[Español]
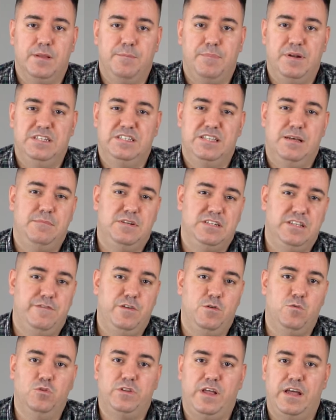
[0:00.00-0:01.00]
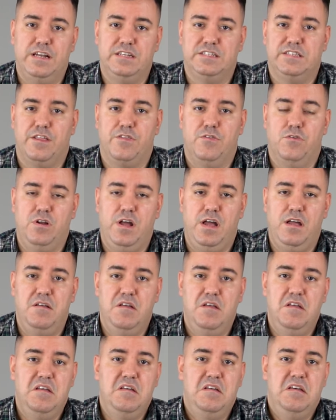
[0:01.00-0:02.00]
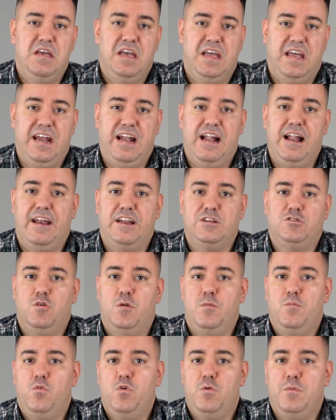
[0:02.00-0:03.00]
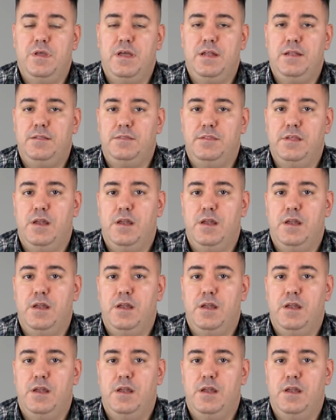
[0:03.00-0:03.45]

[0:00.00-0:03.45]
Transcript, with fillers: presentan más dificultad en esta zona en general resuelven muy bien,